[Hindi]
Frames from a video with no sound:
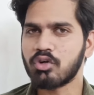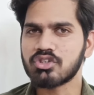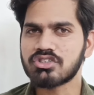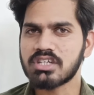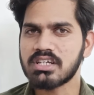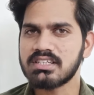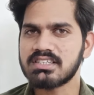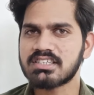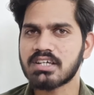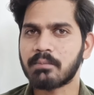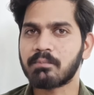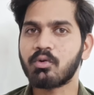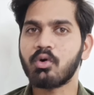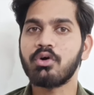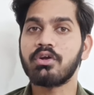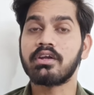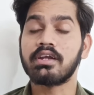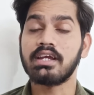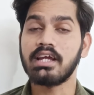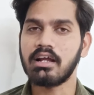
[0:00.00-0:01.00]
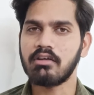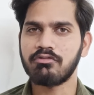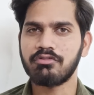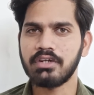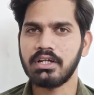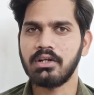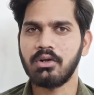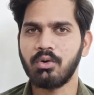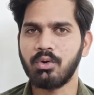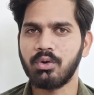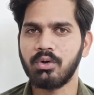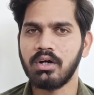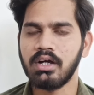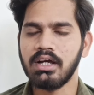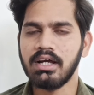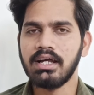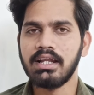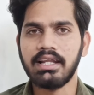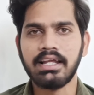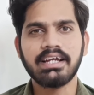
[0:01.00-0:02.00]
वो सीन सबको रियल फील हो
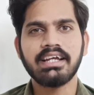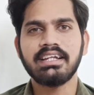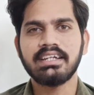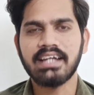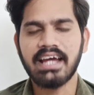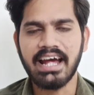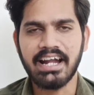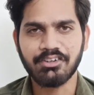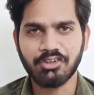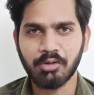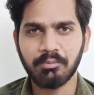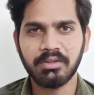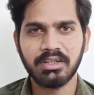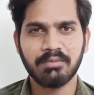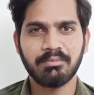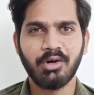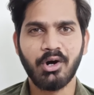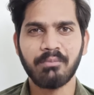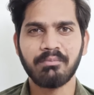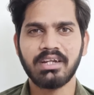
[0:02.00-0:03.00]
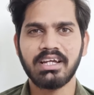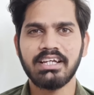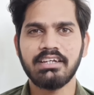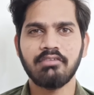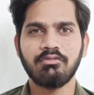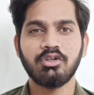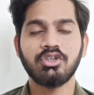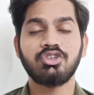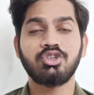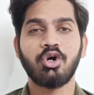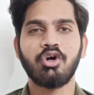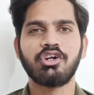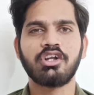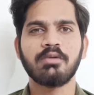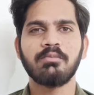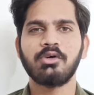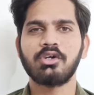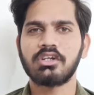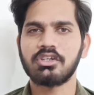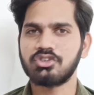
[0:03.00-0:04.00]
लेकिन एटॉमिक बॉम्ब नहीं वो
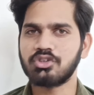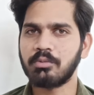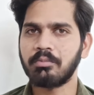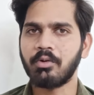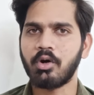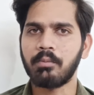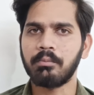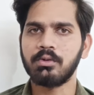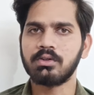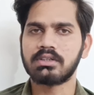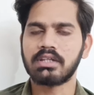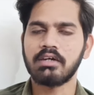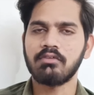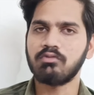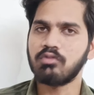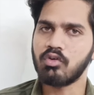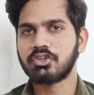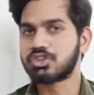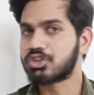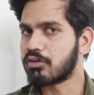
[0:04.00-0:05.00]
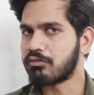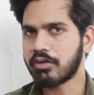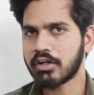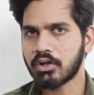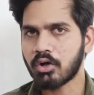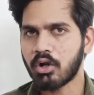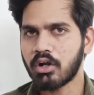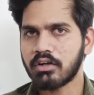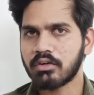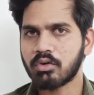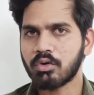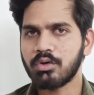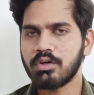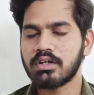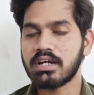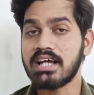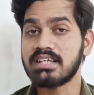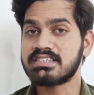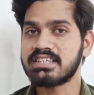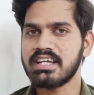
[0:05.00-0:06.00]
छोटे मोटे जो बॉम्ब होते हैं वो क्रिस्टोफर नॉलन को
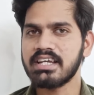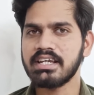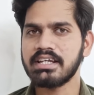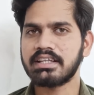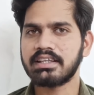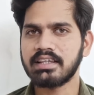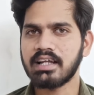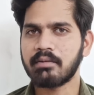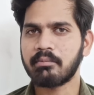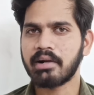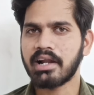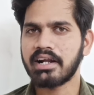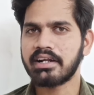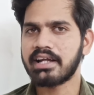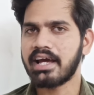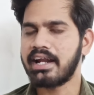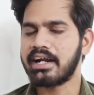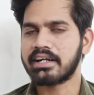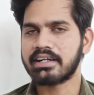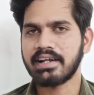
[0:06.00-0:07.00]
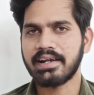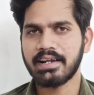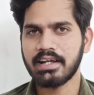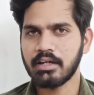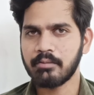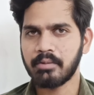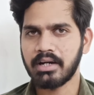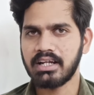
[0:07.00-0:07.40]
ऐसे ही इतना बड़ा डायरेक्टर नहीं